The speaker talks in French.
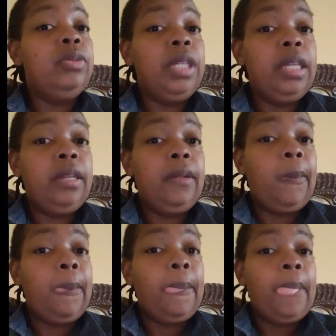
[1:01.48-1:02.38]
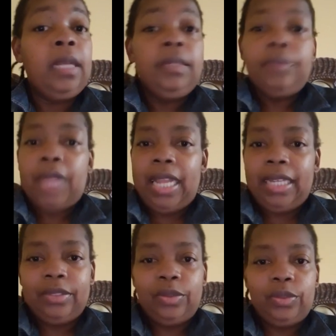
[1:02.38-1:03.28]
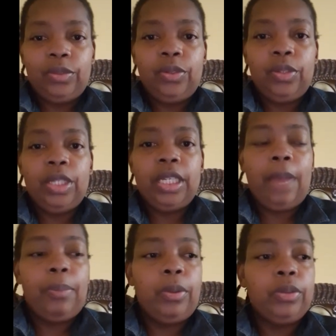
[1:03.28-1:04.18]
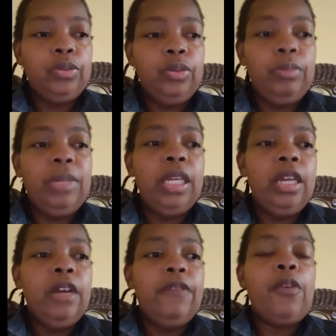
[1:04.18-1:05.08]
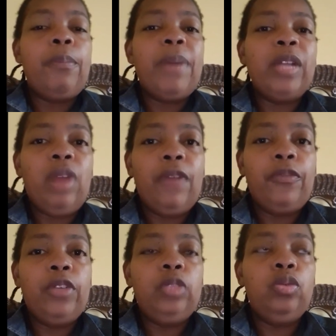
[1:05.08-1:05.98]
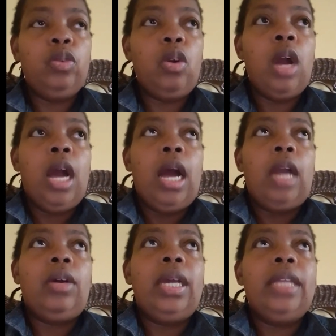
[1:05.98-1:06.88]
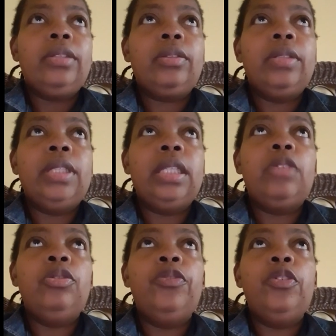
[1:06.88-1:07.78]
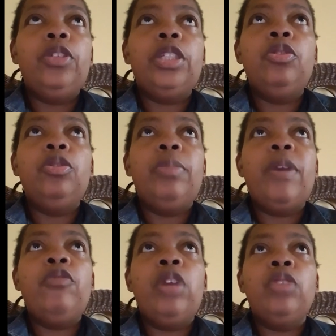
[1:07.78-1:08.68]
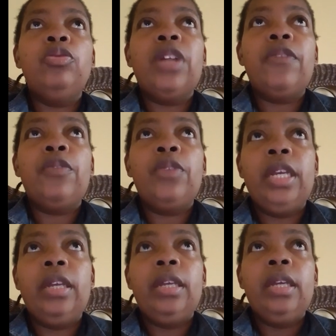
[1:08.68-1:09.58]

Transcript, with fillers: rien. À les réseaux sociaux qui apprennent nous, mais faut pas nous affoler nous quoi. Alors est-ce que c'était une volonté de ne pas vouloir nous affoler?